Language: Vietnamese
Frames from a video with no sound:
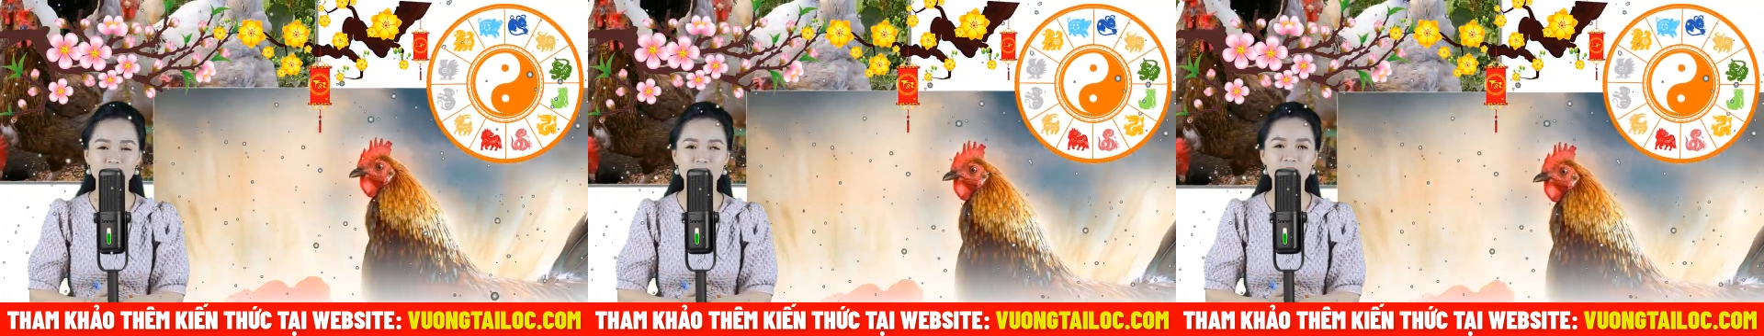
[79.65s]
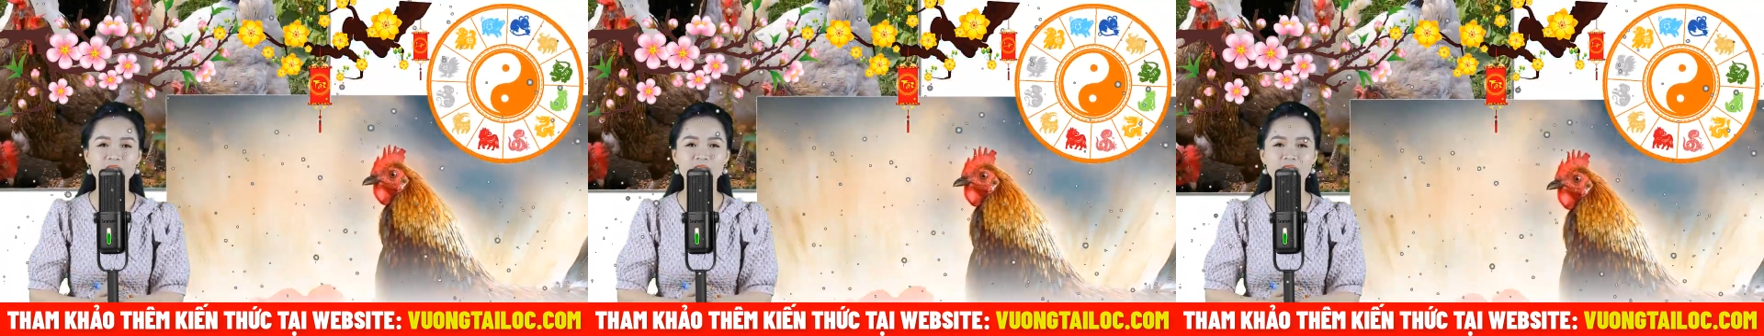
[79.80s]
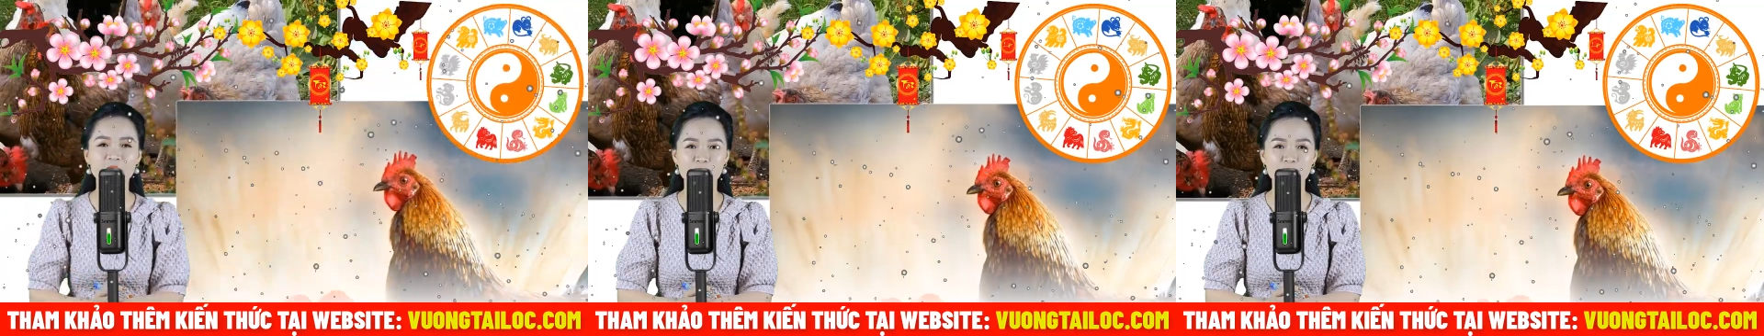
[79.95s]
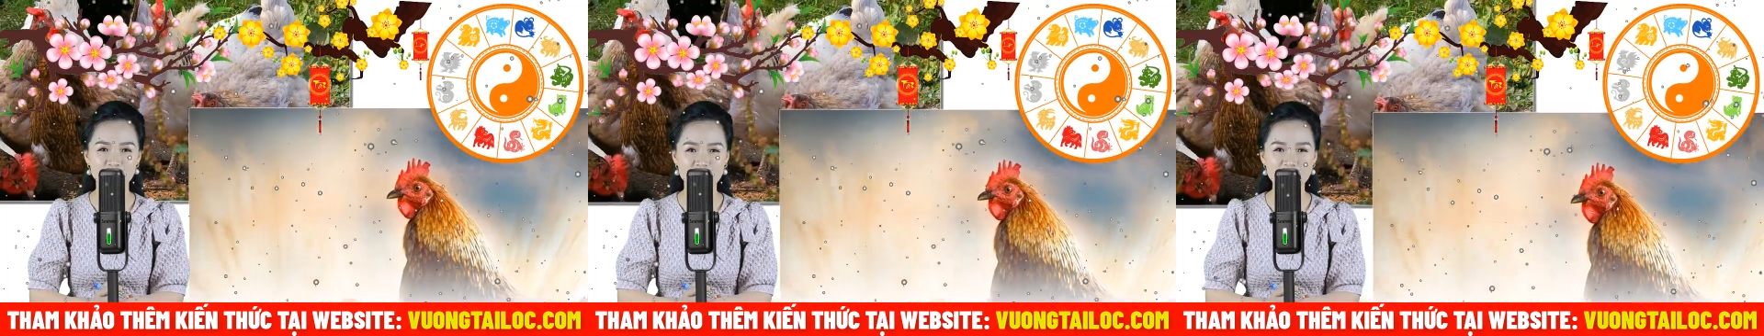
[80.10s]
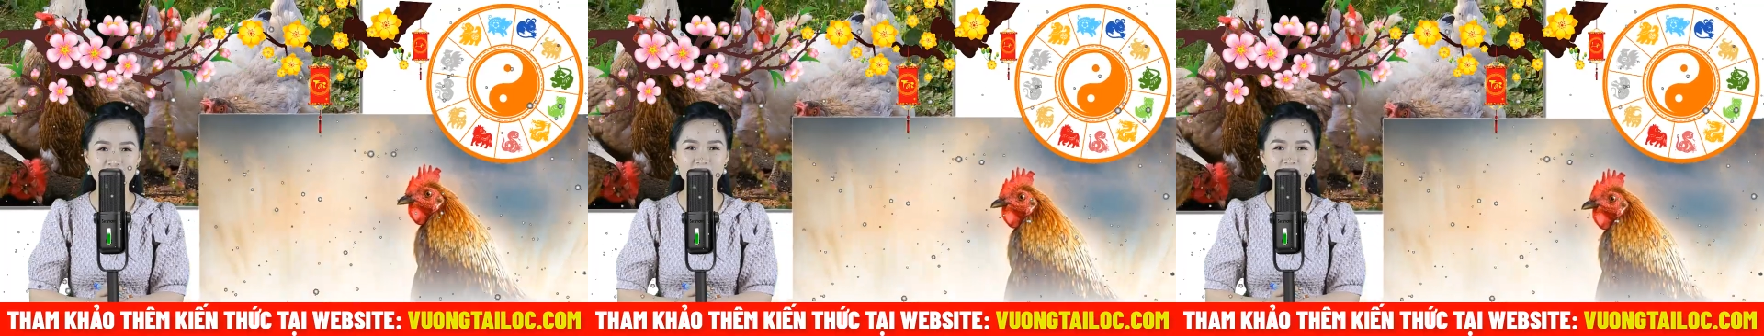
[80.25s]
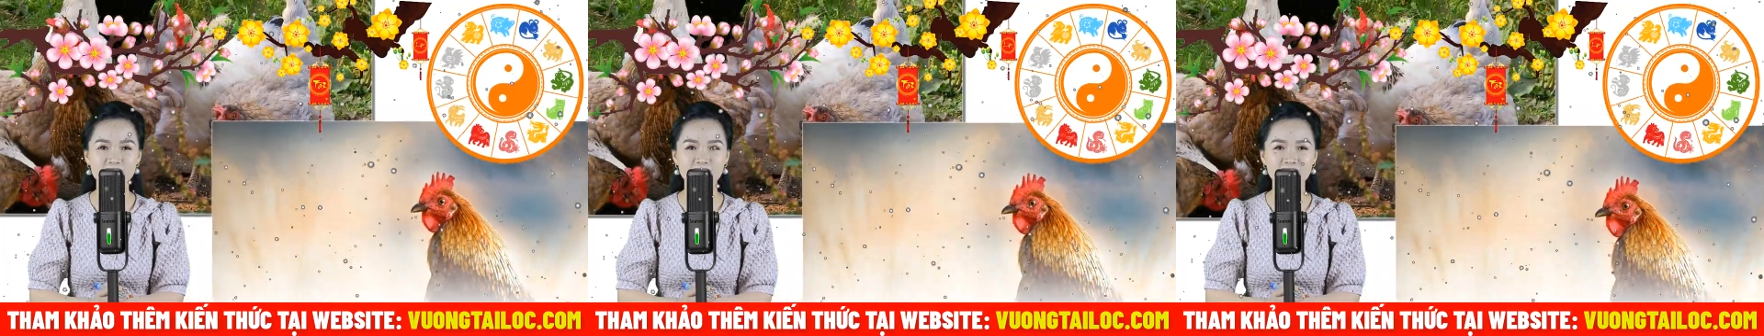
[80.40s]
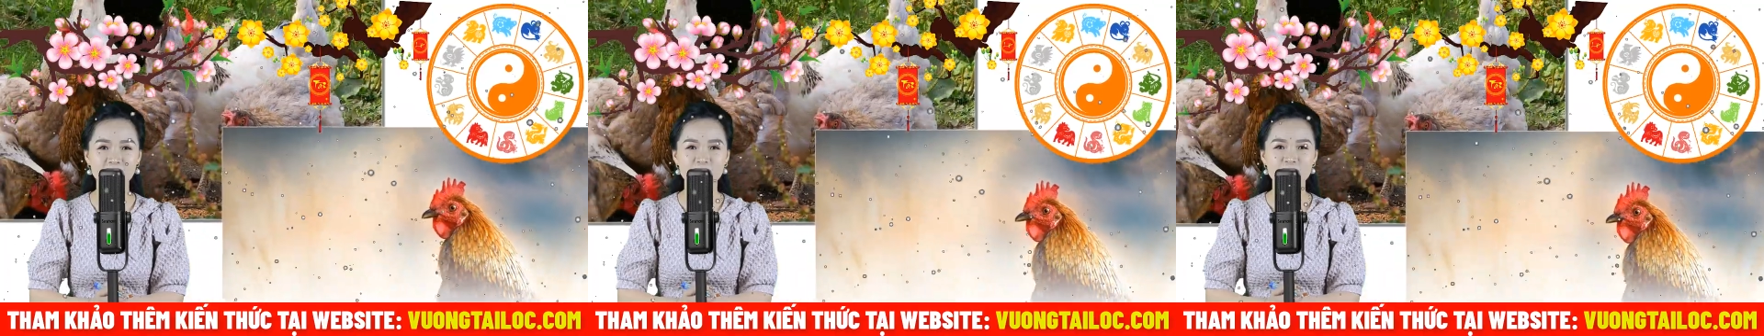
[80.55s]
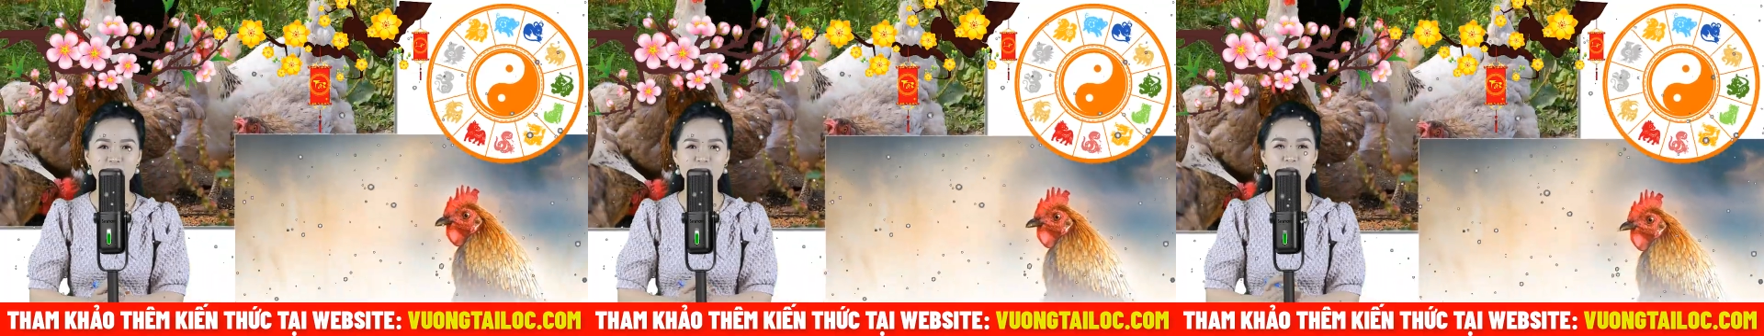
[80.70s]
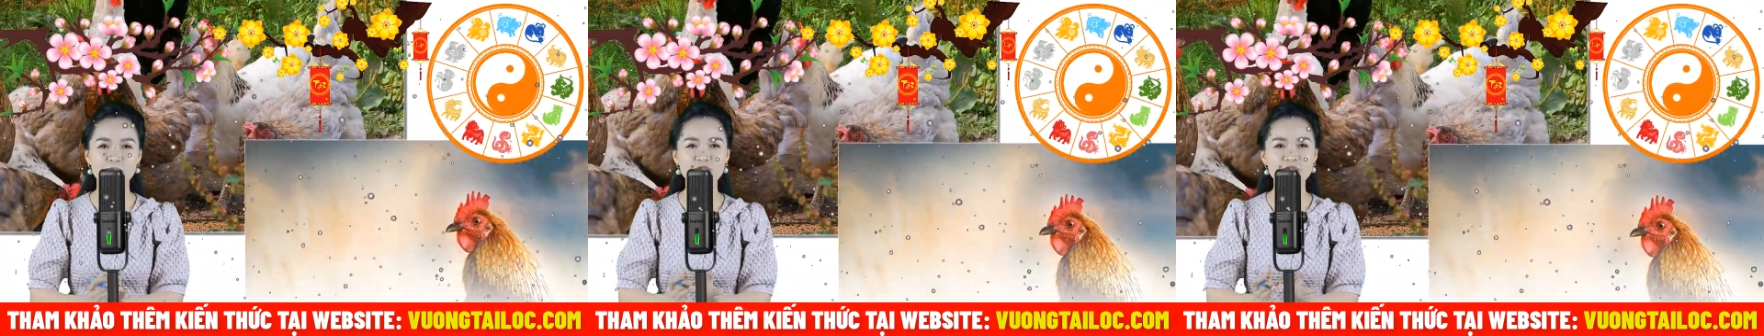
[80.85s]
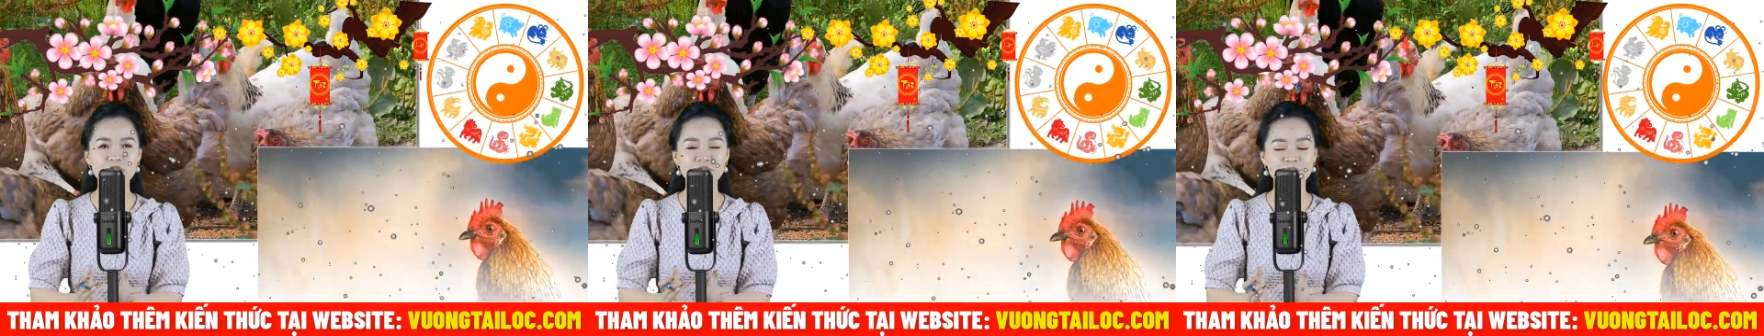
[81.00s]
chúng ta cùng bắt đầu
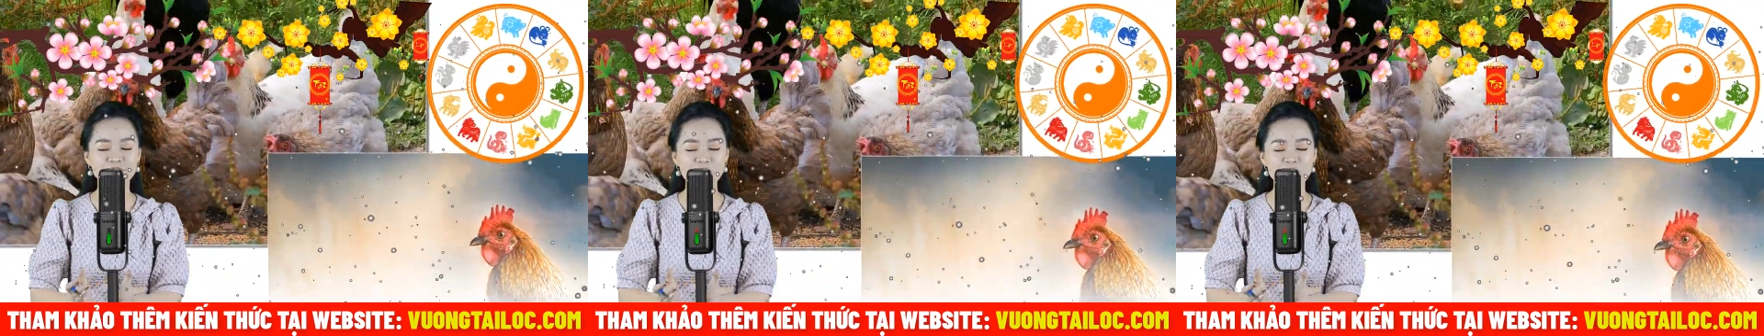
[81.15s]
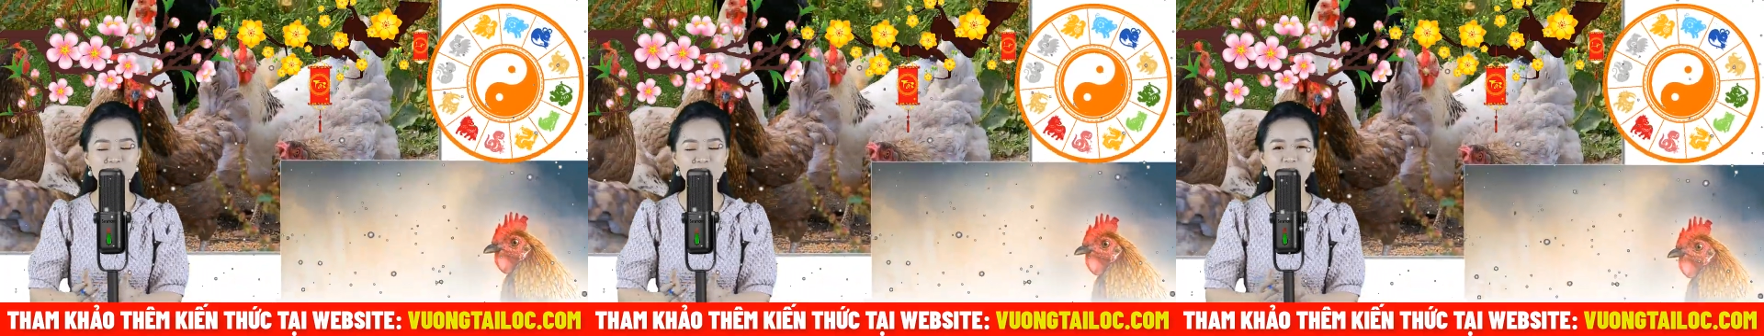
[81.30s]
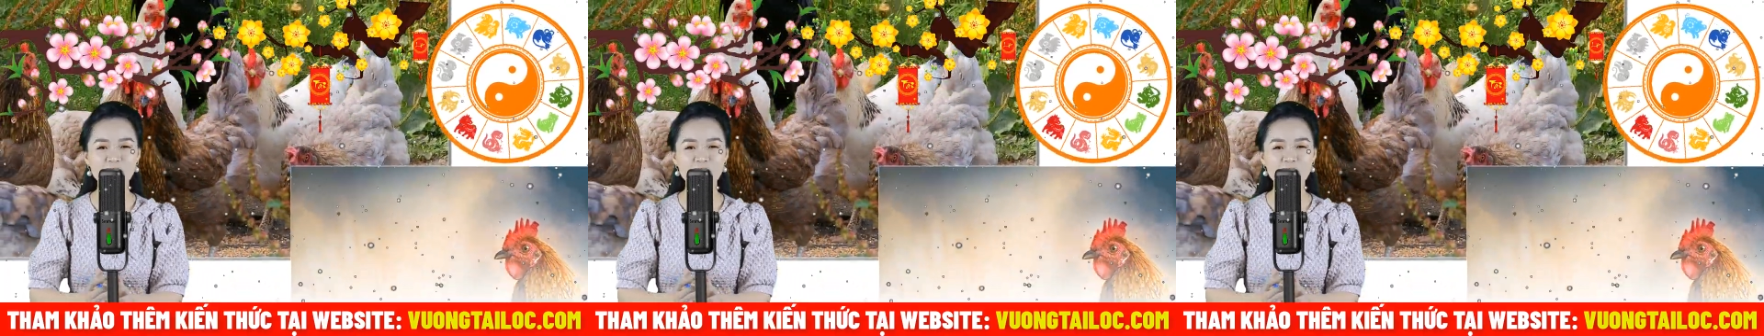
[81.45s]
vào nội dung